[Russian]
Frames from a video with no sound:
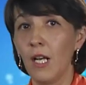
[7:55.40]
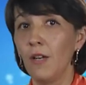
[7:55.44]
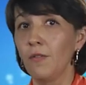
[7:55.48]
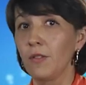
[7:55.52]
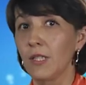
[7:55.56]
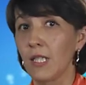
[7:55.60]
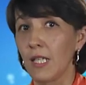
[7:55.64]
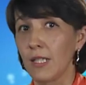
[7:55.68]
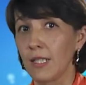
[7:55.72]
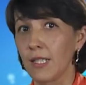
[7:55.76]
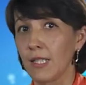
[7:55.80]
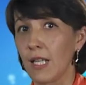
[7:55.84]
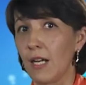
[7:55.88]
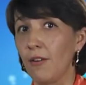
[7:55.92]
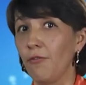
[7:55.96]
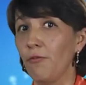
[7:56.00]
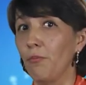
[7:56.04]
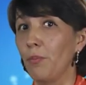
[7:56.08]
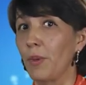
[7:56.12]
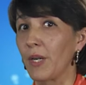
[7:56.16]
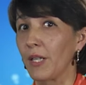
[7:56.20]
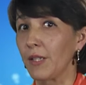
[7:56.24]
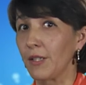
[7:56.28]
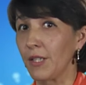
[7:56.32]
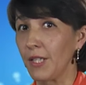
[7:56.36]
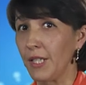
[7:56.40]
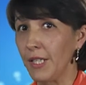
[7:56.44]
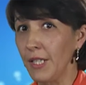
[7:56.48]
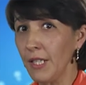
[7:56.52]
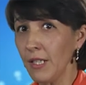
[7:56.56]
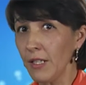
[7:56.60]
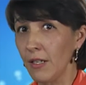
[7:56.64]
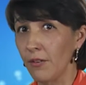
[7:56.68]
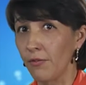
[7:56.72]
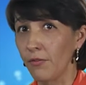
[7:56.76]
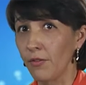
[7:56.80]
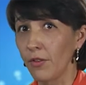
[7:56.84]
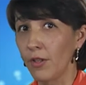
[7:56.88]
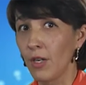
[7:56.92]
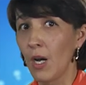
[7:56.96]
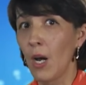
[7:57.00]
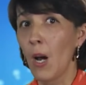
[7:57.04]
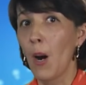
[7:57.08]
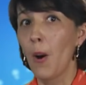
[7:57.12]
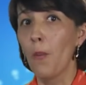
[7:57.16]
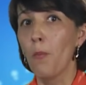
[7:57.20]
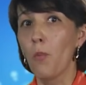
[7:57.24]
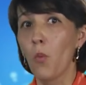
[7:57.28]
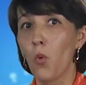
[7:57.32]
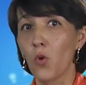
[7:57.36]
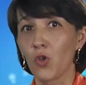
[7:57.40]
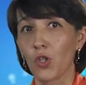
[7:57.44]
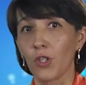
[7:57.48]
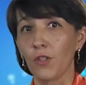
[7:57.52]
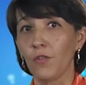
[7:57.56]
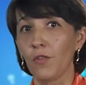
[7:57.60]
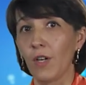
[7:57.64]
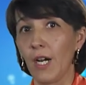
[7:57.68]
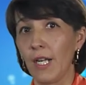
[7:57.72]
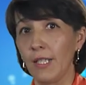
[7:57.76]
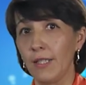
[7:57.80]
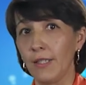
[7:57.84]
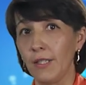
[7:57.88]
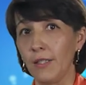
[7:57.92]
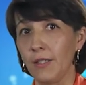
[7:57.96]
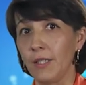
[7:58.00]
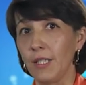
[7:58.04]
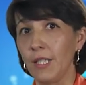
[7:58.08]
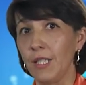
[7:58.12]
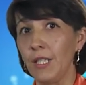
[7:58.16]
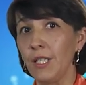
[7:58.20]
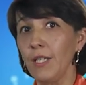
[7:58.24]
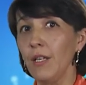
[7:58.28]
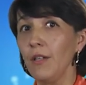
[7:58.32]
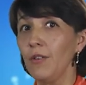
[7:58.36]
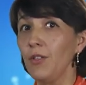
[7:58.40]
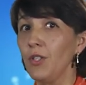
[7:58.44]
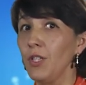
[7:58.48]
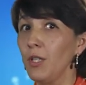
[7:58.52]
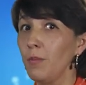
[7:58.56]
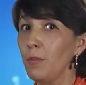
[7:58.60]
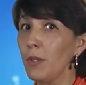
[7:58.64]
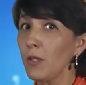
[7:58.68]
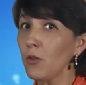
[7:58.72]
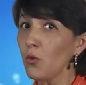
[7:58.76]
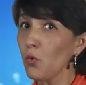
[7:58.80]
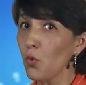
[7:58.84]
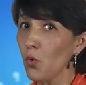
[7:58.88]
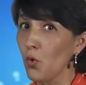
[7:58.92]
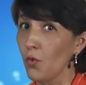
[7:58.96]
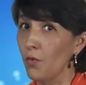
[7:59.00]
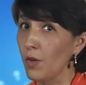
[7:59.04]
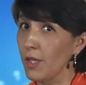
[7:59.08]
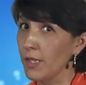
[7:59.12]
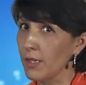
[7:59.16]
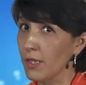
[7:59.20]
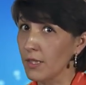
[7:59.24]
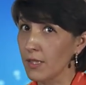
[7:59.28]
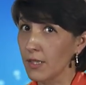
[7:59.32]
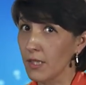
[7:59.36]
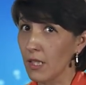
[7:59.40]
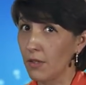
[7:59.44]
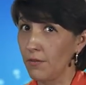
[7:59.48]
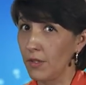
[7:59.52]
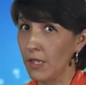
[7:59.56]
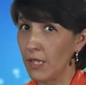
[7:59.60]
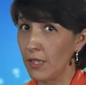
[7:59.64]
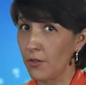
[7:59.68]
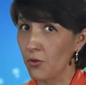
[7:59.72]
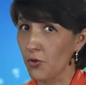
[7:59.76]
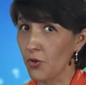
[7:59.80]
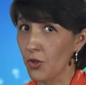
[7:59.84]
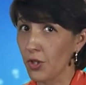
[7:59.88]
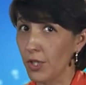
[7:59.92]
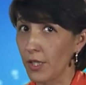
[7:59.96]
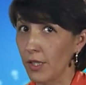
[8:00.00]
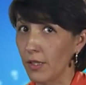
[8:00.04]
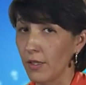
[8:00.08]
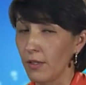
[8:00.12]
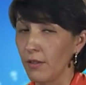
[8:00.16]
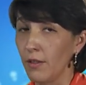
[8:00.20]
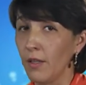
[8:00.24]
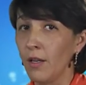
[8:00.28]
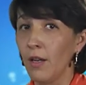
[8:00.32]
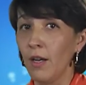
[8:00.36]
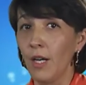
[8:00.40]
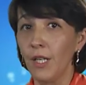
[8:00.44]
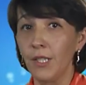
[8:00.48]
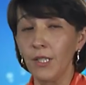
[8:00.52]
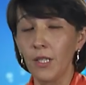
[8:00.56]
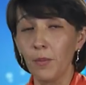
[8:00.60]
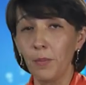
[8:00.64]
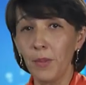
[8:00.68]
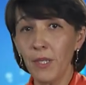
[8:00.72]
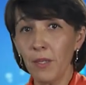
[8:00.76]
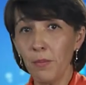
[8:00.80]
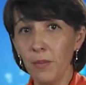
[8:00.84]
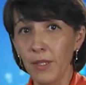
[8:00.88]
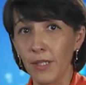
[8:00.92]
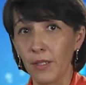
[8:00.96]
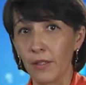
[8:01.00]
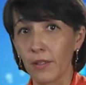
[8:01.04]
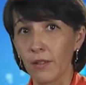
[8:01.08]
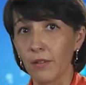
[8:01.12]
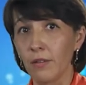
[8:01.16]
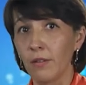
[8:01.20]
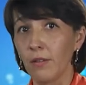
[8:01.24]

В состав протеидов может входить и небелковая составляющая, например,